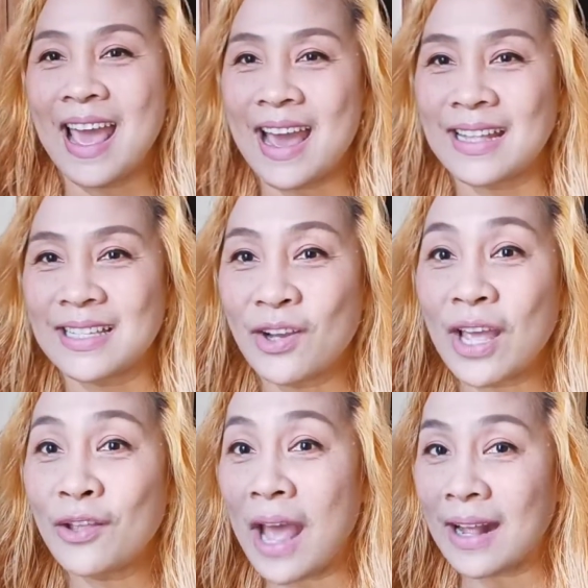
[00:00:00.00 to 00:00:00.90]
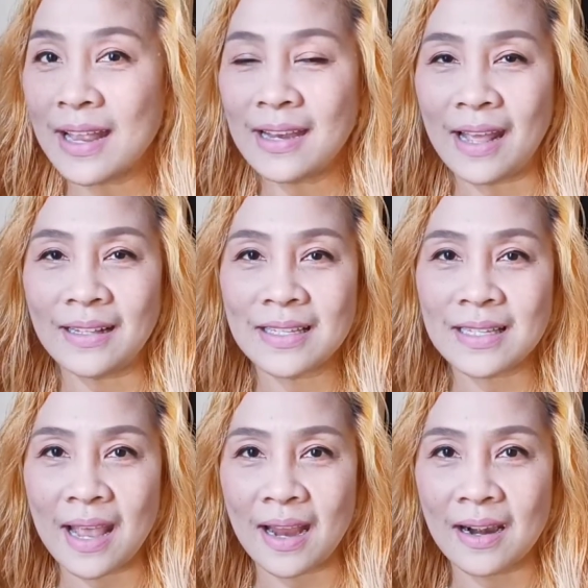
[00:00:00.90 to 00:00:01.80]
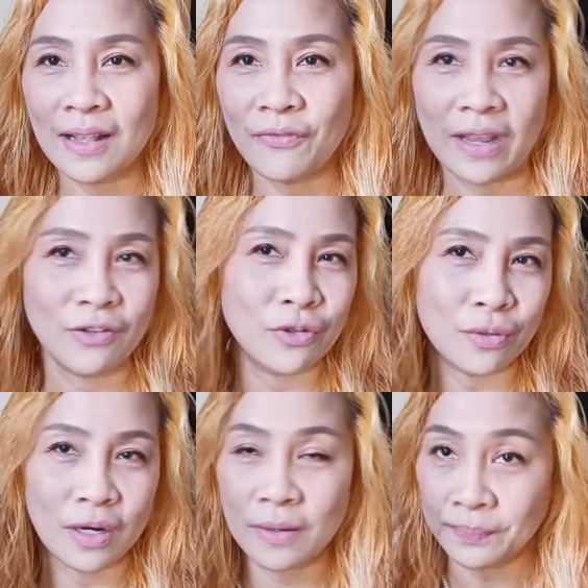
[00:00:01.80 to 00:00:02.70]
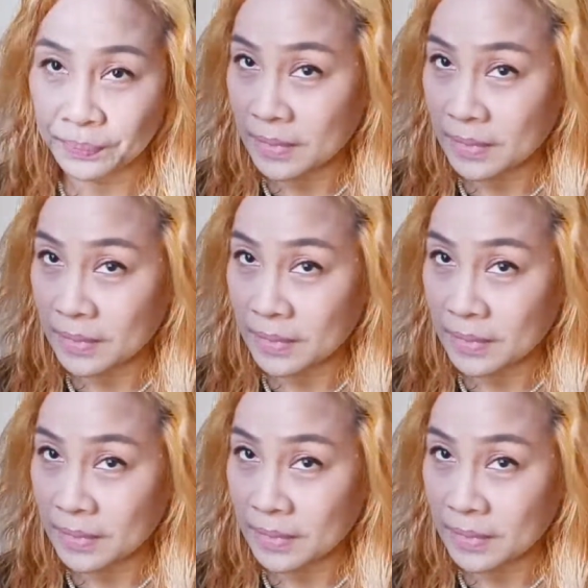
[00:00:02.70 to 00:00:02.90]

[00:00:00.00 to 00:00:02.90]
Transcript: Ayan. So, ito yung aking latest hair adventure.